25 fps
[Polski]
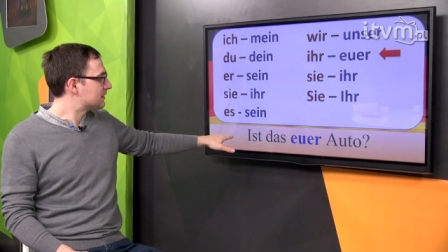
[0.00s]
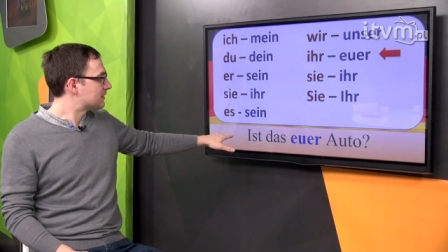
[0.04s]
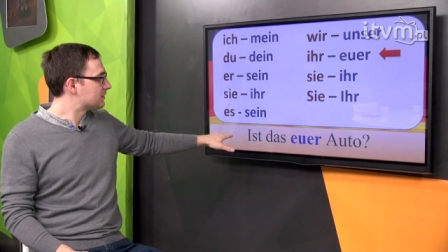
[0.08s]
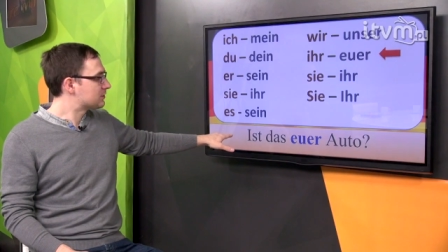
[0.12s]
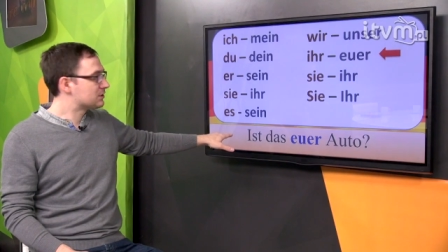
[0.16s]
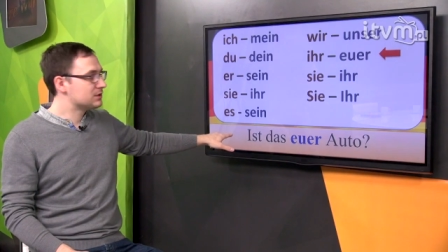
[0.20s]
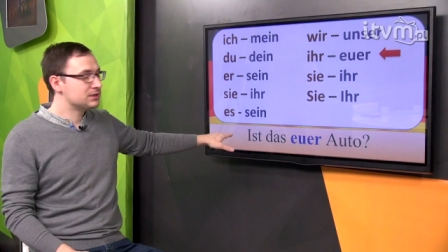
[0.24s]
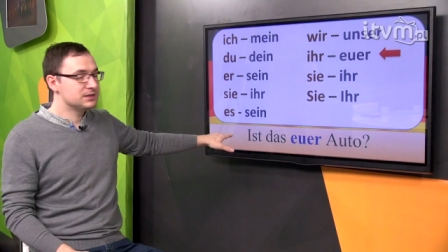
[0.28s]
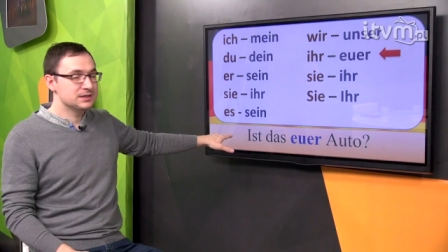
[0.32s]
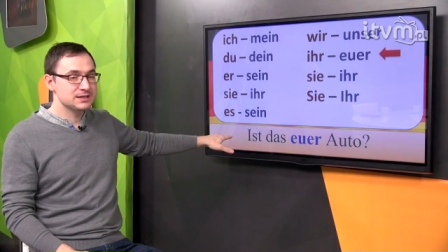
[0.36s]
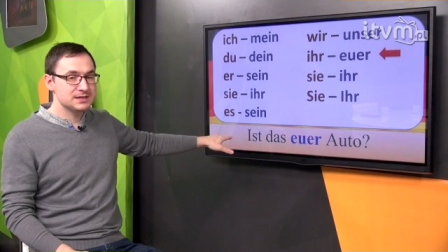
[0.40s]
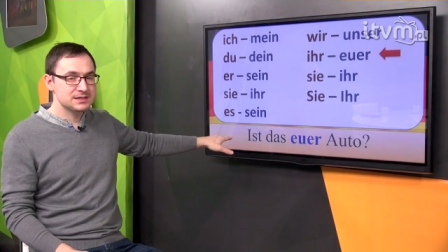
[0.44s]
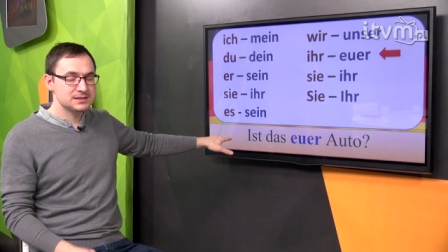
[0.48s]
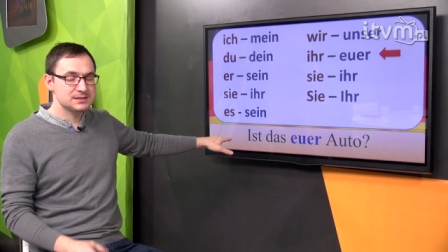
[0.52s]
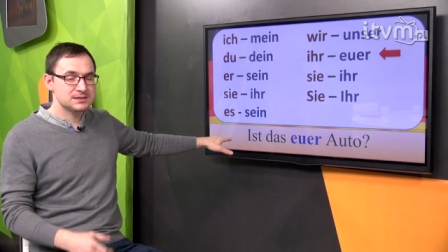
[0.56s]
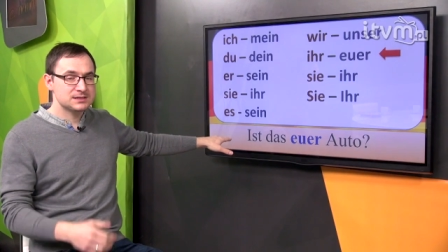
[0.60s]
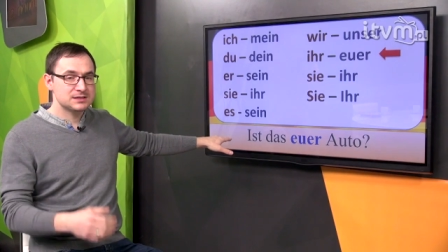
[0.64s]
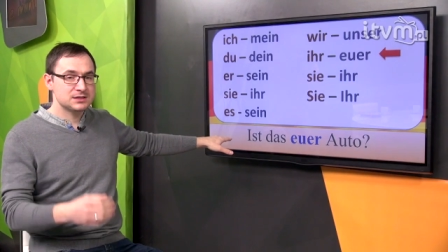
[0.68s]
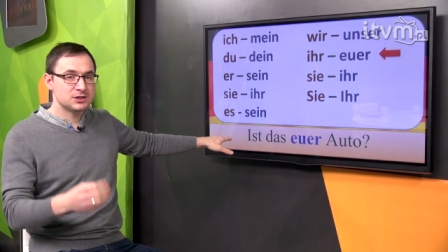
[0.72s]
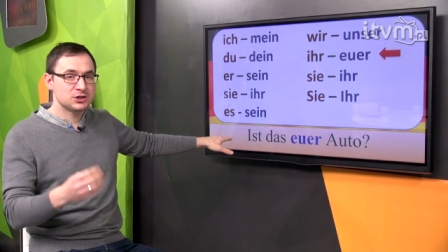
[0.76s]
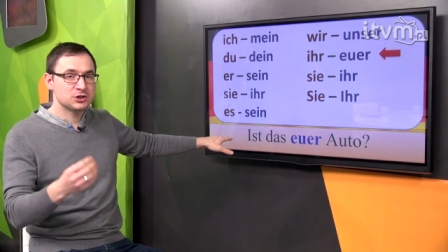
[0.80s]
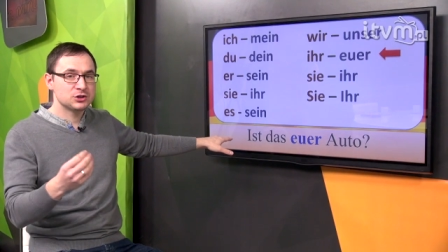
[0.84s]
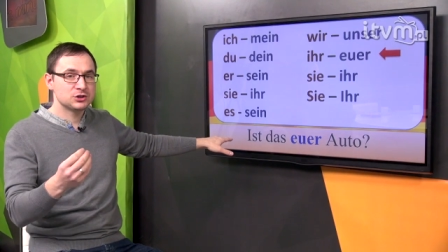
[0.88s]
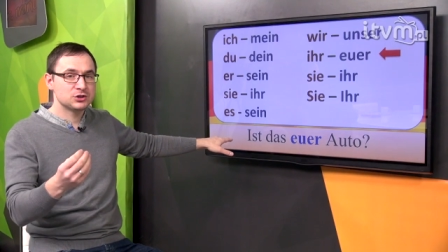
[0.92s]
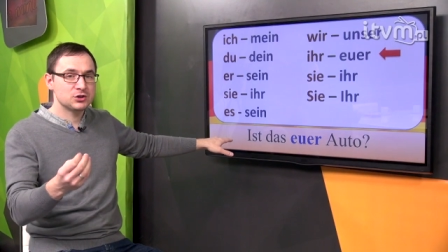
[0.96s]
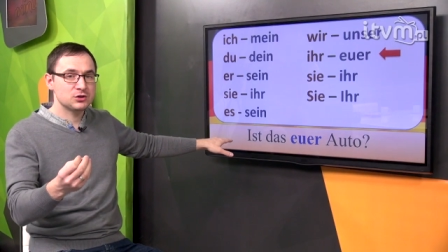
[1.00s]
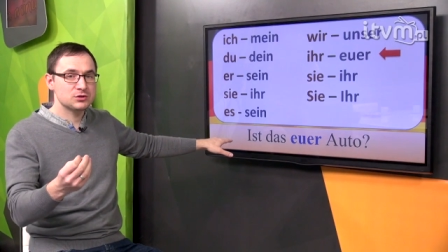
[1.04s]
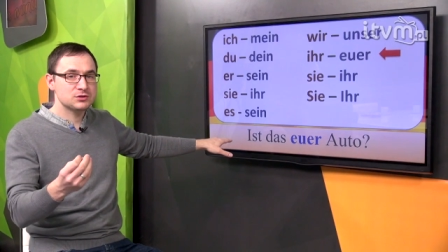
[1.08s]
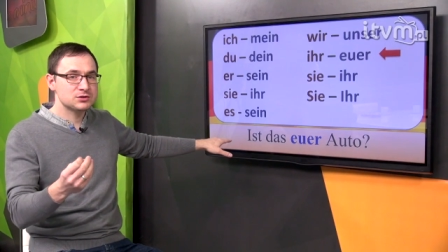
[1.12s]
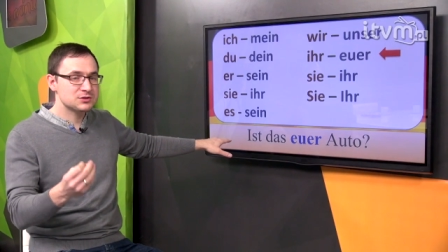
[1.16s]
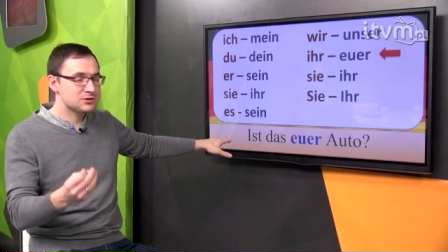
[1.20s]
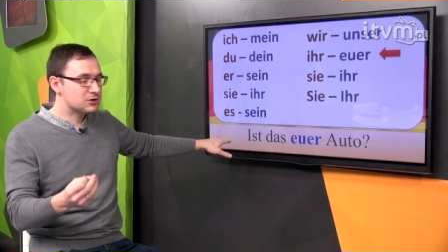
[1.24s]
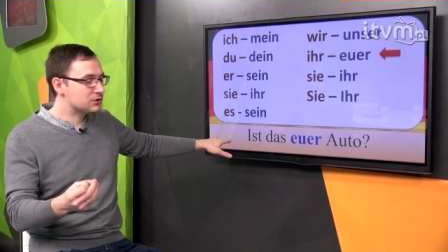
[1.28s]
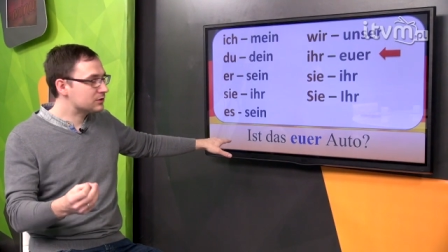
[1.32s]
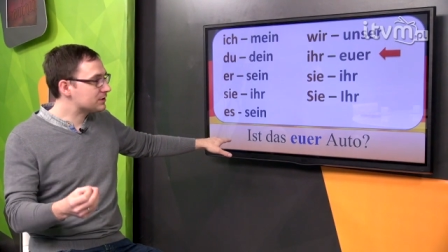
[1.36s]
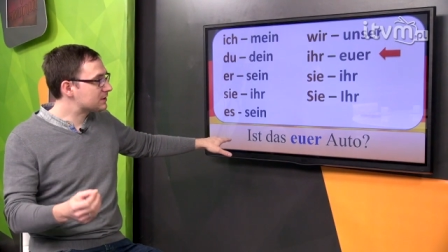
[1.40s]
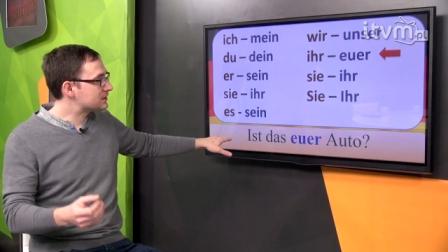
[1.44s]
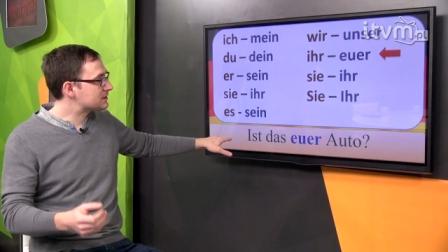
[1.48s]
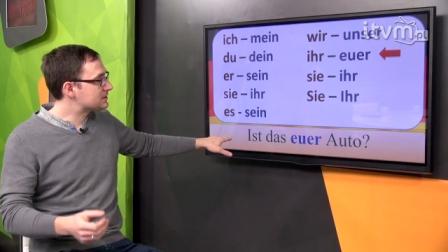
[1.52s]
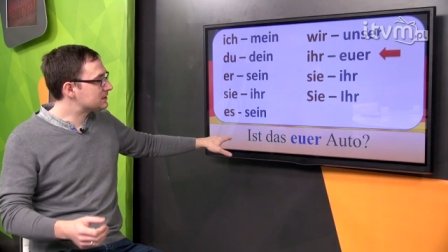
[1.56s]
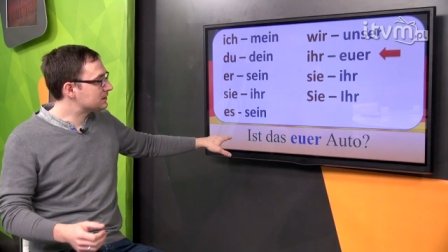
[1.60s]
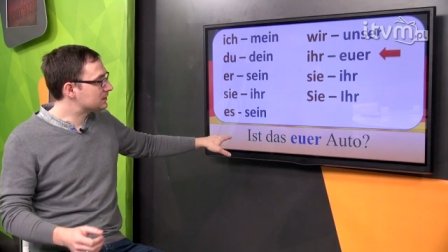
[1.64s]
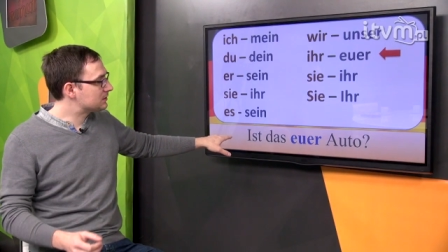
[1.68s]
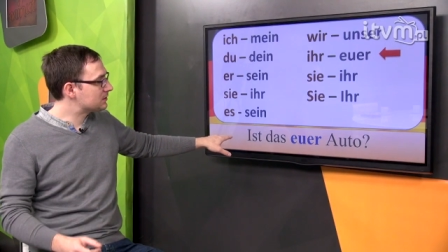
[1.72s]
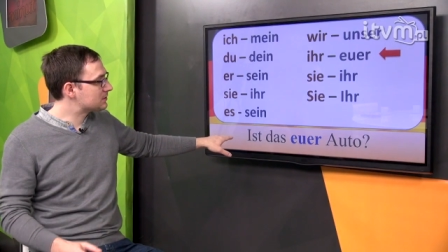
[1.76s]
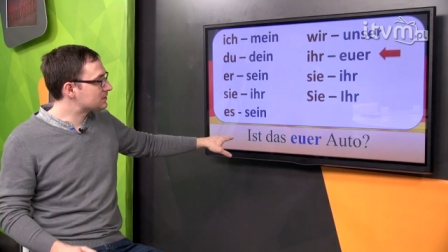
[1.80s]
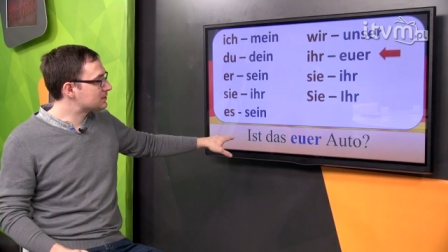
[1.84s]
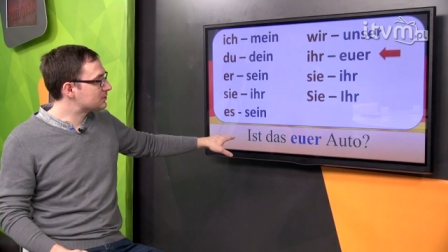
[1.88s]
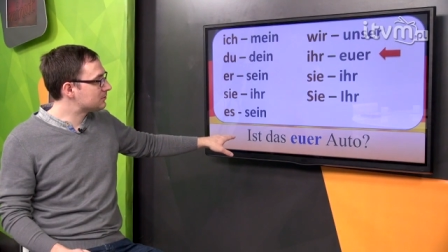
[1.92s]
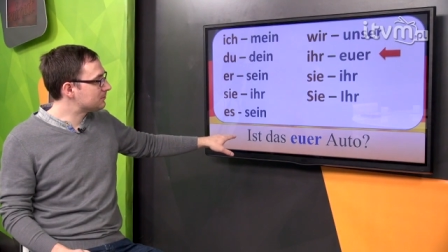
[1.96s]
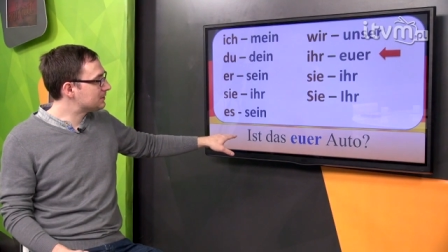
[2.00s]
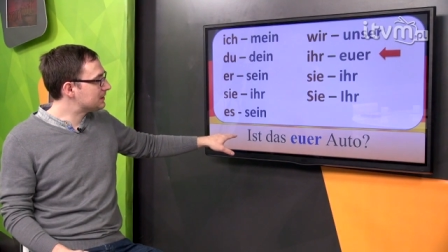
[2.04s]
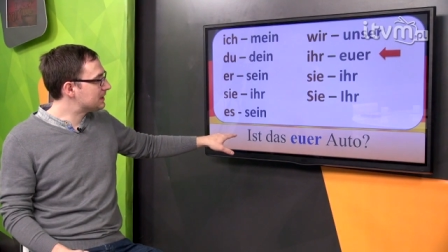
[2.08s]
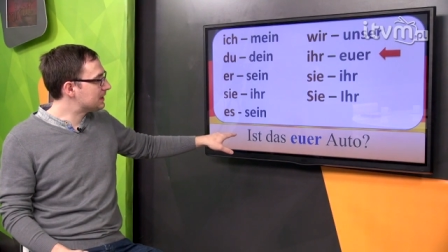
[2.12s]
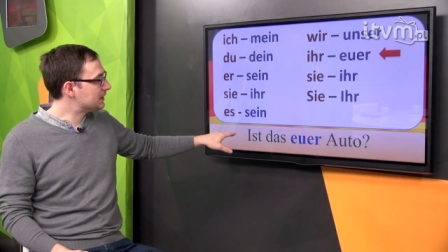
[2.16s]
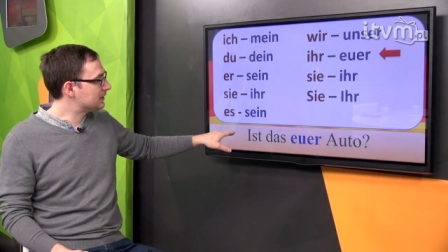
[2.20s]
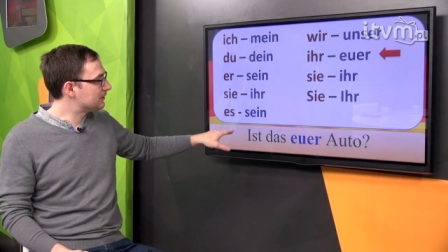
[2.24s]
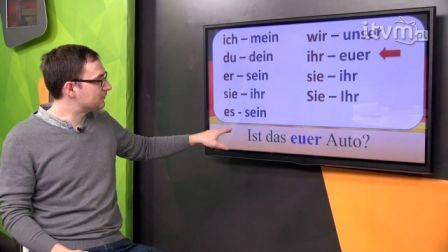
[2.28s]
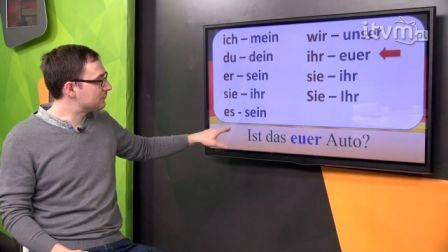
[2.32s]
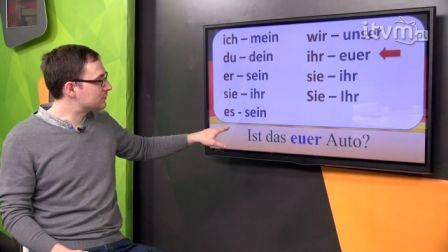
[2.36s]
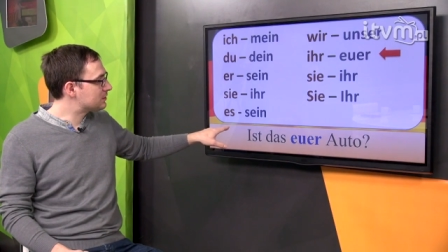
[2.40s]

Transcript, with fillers: czyli ist, kto co jest i to jest nominatyw,